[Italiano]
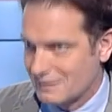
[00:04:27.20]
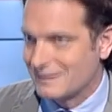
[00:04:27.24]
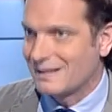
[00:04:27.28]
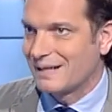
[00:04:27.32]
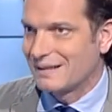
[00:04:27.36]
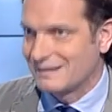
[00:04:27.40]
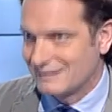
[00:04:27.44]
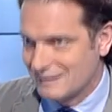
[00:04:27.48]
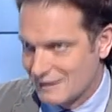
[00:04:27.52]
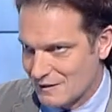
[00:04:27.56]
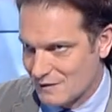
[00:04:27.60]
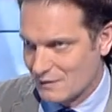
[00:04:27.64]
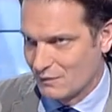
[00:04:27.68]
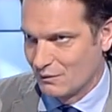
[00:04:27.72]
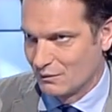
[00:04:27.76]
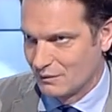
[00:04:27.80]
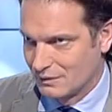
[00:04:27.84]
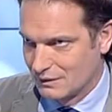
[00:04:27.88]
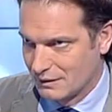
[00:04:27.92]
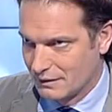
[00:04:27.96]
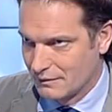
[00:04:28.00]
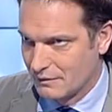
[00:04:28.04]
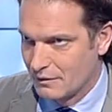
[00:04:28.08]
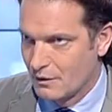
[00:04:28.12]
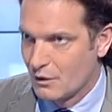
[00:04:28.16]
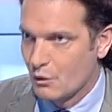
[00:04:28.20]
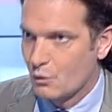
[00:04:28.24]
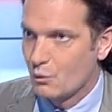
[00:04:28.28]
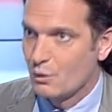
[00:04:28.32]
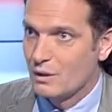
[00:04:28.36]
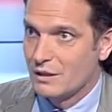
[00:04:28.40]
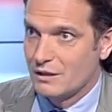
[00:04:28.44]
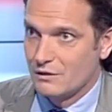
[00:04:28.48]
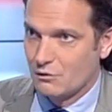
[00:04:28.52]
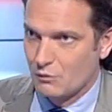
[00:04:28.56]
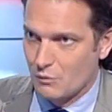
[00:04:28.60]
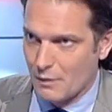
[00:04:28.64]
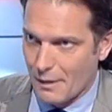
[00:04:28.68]
tanti soldi,
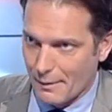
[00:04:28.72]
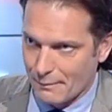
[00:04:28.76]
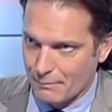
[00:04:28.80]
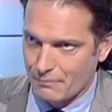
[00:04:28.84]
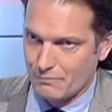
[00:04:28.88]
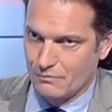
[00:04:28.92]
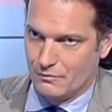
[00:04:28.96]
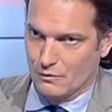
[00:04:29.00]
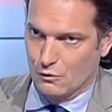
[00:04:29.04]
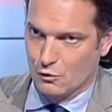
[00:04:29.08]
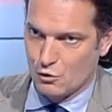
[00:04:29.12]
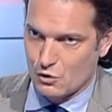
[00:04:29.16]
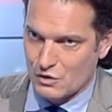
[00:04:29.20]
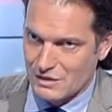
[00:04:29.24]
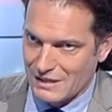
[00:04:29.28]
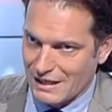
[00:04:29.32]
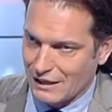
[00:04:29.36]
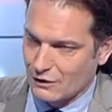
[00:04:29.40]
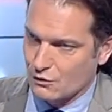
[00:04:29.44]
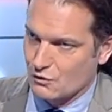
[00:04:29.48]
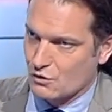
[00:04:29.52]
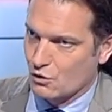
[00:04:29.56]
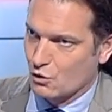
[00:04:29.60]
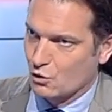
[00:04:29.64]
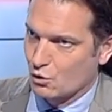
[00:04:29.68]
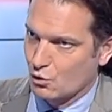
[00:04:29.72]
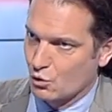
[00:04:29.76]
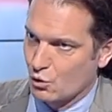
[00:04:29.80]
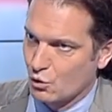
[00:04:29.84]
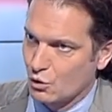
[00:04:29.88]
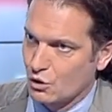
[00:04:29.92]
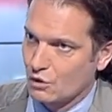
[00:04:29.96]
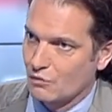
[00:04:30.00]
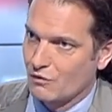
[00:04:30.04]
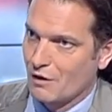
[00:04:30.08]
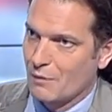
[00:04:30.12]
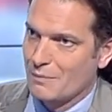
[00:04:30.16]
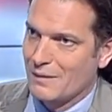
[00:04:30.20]
quindi dobbiamo, lo Stato secondo
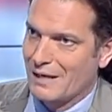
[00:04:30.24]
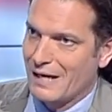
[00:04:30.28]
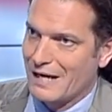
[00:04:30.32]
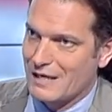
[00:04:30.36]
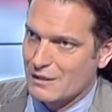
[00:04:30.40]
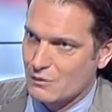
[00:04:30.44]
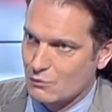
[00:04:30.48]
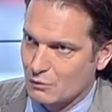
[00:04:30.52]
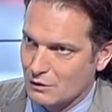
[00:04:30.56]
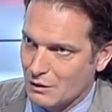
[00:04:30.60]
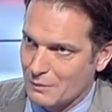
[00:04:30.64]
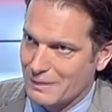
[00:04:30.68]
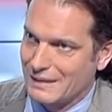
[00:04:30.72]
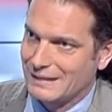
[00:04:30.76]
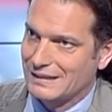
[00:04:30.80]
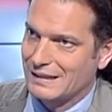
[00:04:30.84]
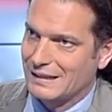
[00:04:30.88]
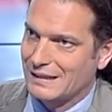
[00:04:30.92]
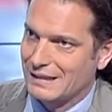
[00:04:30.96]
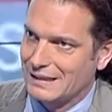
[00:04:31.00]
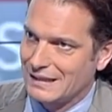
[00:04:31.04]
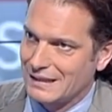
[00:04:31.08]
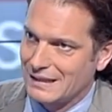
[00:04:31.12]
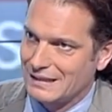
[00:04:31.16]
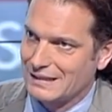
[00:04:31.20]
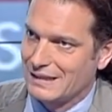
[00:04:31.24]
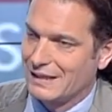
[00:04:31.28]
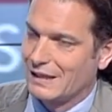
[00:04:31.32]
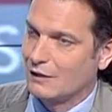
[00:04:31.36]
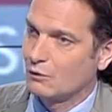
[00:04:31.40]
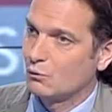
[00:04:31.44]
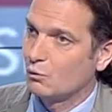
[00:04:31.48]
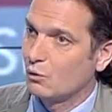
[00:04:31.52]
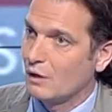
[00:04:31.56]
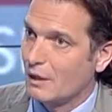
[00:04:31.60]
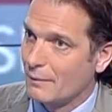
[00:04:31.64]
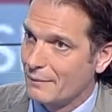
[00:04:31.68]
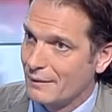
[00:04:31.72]
noi dovrebbe assolutamente chiedere
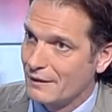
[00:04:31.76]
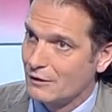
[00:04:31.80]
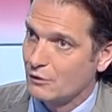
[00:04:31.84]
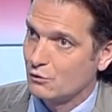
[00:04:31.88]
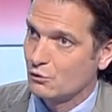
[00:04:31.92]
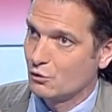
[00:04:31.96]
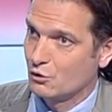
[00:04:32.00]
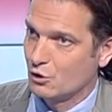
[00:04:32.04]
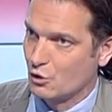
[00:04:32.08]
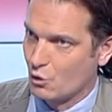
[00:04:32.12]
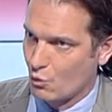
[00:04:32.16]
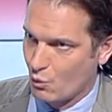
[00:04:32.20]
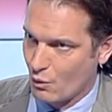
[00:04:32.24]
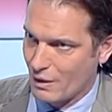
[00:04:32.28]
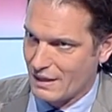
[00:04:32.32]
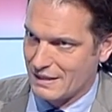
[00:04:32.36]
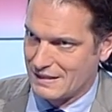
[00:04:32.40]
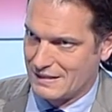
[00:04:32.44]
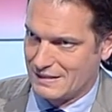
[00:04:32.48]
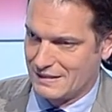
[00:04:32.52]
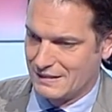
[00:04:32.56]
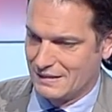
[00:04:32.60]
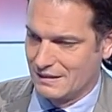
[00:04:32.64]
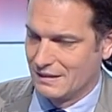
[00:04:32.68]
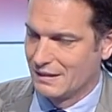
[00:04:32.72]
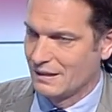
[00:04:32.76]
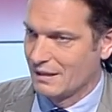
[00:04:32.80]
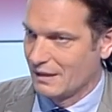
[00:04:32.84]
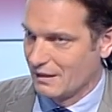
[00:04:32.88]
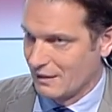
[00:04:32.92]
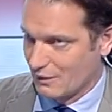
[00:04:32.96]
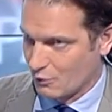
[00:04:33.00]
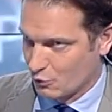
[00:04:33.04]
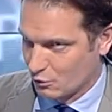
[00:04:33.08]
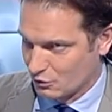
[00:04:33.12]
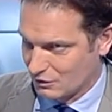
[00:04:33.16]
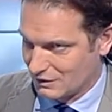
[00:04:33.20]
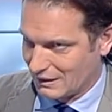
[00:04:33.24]
l'annullamento di questi
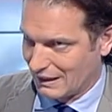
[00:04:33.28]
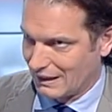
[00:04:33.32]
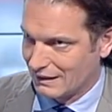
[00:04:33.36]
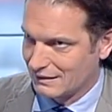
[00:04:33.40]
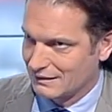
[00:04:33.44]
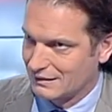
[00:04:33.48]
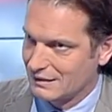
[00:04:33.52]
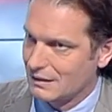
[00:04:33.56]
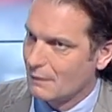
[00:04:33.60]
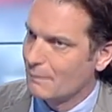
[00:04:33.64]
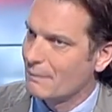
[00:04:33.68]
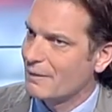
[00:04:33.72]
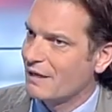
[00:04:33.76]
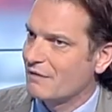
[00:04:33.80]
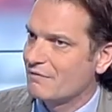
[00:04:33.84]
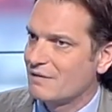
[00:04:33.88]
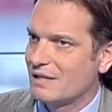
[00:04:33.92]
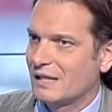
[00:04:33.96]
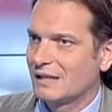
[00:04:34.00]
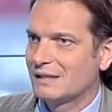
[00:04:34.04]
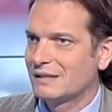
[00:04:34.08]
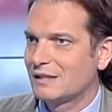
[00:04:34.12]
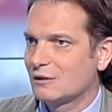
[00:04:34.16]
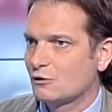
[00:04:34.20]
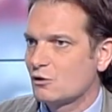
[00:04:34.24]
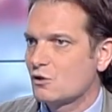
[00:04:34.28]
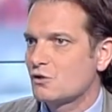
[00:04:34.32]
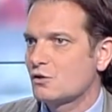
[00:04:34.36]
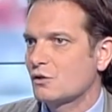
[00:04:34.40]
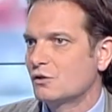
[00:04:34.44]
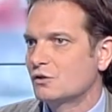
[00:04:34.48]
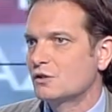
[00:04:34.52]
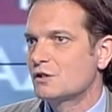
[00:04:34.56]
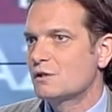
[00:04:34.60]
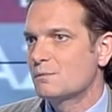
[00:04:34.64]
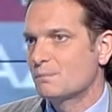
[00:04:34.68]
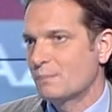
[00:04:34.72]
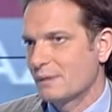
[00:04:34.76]
eh, contratti per avere indietro i
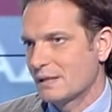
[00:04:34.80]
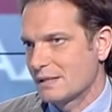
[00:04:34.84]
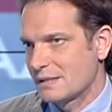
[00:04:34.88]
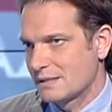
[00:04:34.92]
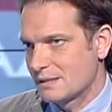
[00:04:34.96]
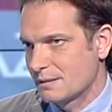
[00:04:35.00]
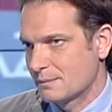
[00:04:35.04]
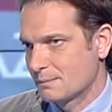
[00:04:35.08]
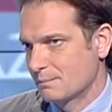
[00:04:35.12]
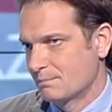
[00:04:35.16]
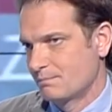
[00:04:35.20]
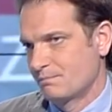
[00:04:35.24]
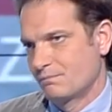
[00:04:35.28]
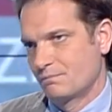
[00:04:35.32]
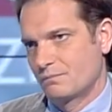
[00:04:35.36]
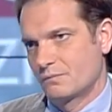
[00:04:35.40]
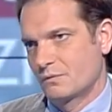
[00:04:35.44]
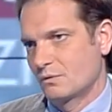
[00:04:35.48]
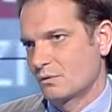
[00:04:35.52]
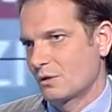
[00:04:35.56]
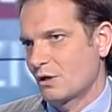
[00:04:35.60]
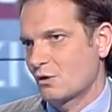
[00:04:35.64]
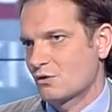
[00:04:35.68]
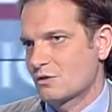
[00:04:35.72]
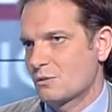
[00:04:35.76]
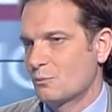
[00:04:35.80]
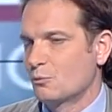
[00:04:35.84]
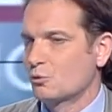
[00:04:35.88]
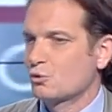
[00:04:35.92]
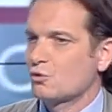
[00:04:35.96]
soldi spesi. Una cosa